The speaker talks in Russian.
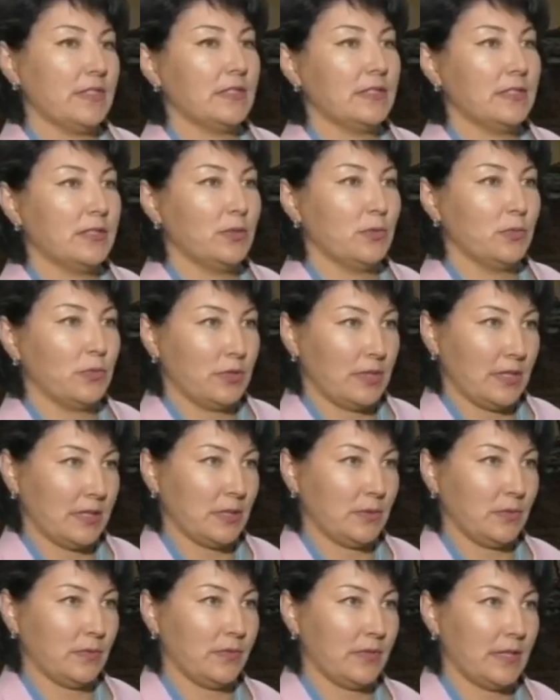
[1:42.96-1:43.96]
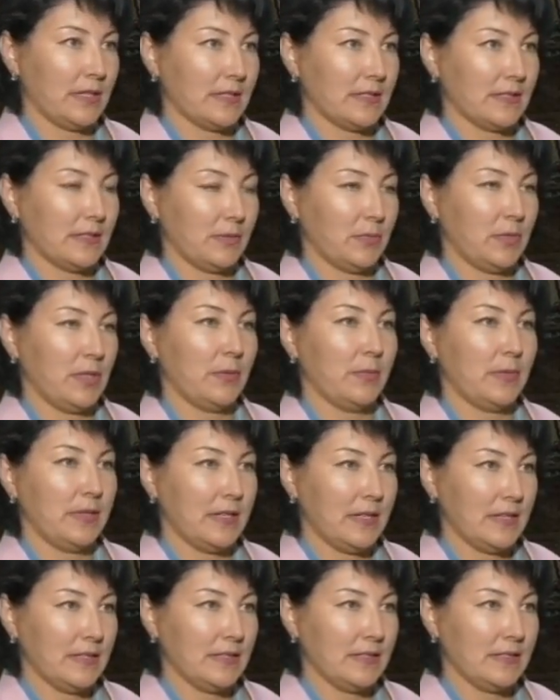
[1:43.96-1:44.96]
Все дети участвуют в разных
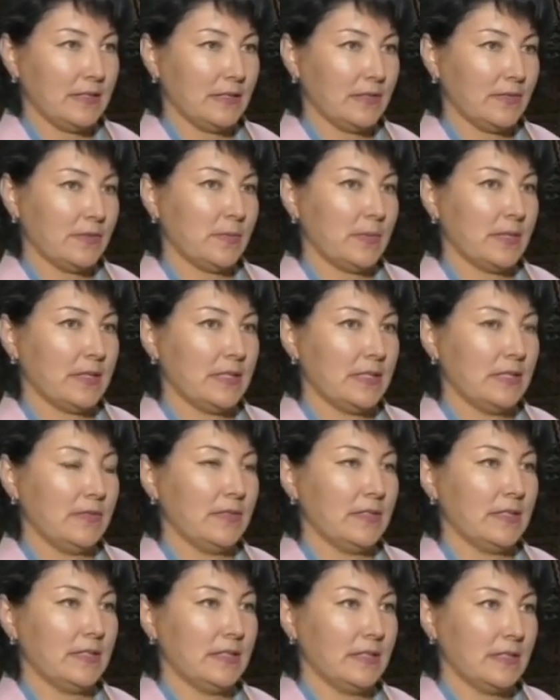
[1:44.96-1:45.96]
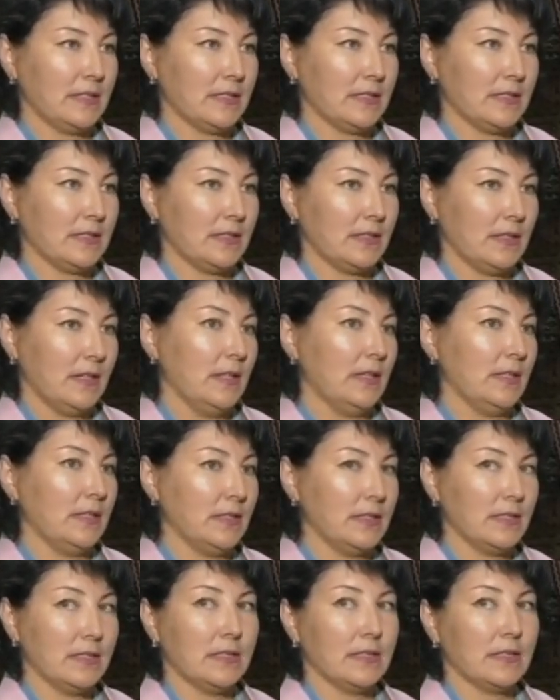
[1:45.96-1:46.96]
мероприятиях, спортивных секциях,
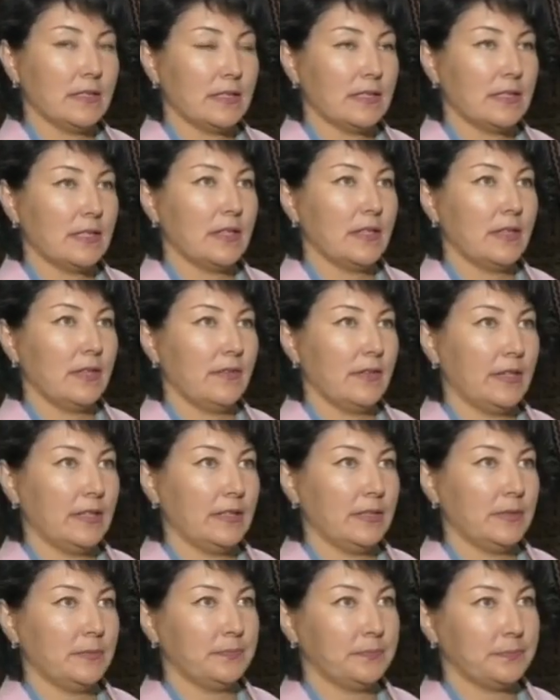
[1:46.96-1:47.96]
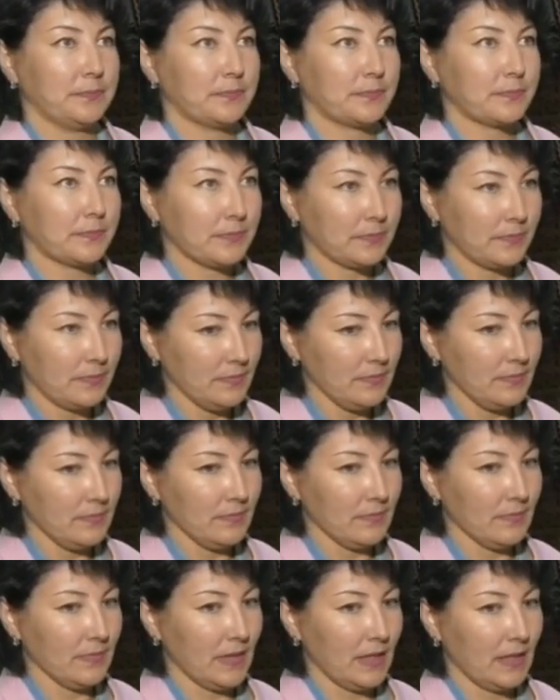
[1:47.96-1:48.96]
ездят на соревнования,
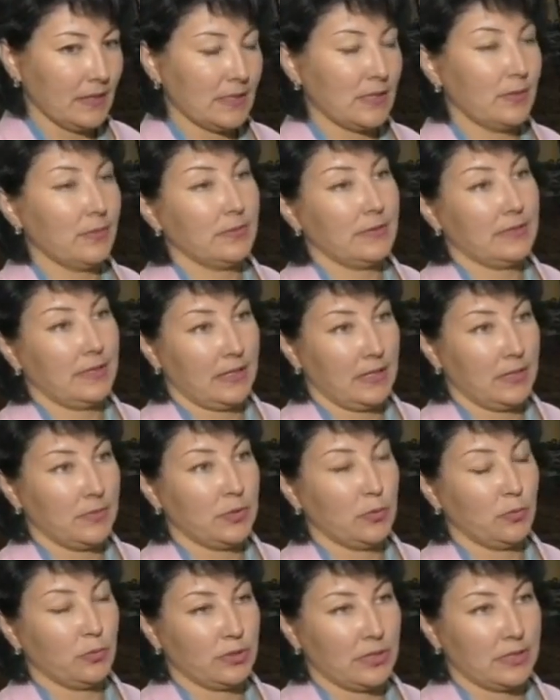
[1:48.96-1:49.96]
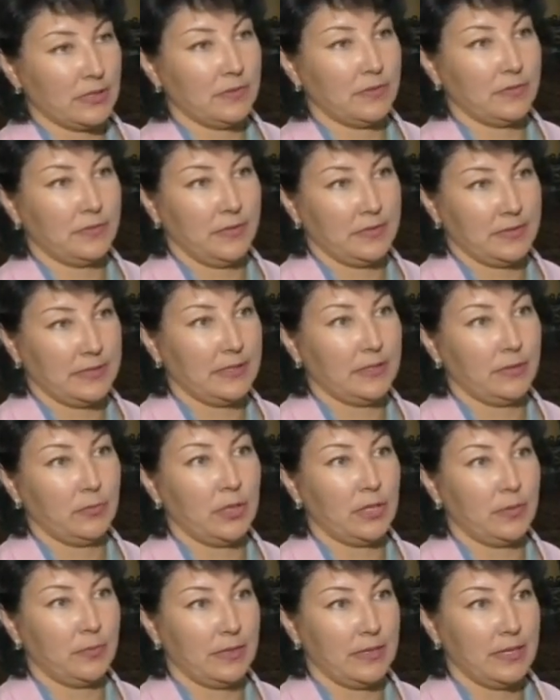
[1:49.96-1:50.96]
стараемся участвовать во
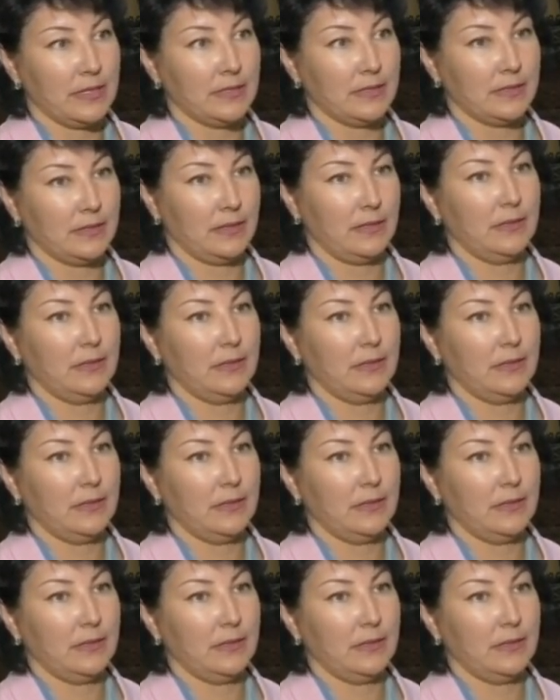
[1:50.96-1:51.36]
всех мероприятиях